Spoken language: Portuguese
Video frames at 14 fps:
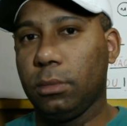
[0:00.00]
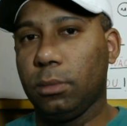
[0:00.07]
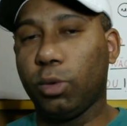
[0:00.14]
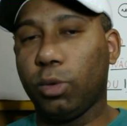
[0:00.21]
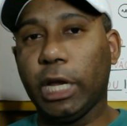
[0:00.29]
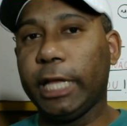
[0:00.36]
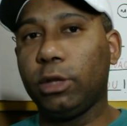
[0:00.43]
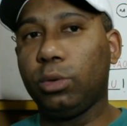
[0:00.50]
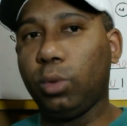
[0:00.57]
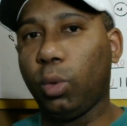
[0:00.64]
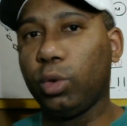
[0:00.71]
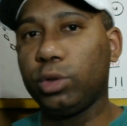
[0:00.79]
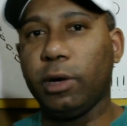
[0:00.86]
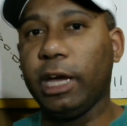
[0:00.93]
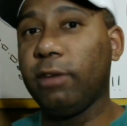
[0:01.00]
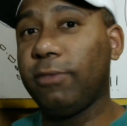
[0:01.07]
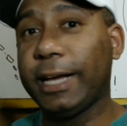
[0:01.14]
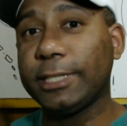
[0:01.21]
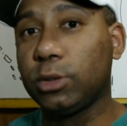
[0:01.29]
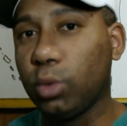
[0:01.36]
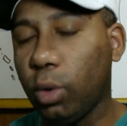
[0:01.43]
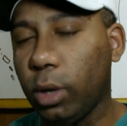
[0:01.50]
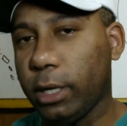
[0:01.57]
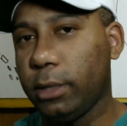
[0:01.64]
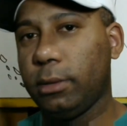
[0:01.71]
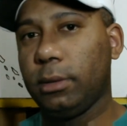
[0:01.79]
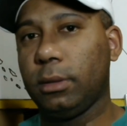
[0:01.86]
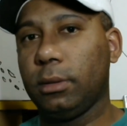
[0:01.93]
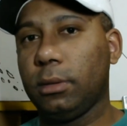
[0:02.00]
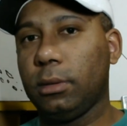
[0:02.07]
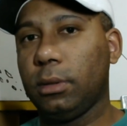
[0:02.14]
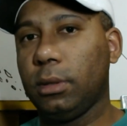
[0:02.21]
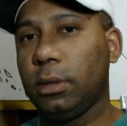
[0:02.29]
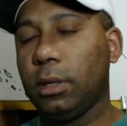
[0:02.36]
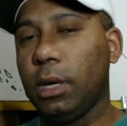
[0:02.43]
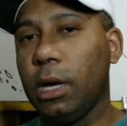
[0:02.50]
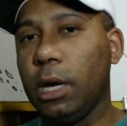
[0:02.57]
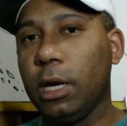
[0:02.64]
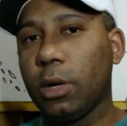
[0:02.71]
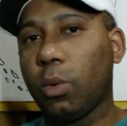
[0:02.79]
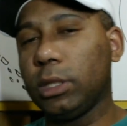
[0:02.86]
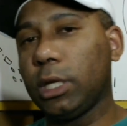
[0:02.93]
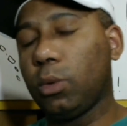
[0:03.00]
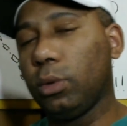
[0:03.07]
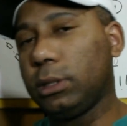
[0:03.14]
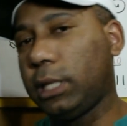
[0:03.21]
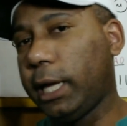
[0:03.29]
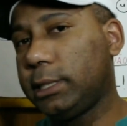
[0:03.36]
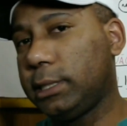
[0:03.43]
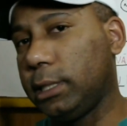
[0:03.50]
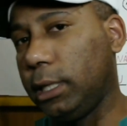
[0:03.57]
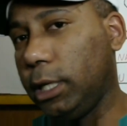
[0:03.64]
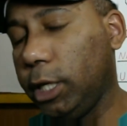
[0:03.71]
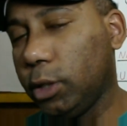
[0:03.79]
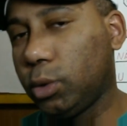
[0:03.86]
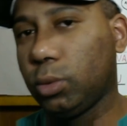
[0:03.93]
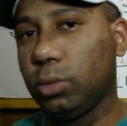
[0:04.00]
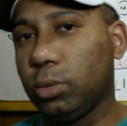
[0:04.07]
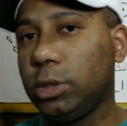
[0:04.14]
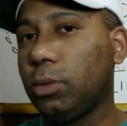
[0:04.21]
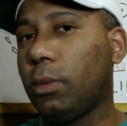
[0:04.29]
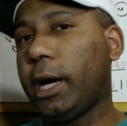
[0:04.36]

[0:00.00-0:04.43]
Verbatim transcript: porque ele é intruso, é invasor. Quando acontece isso de um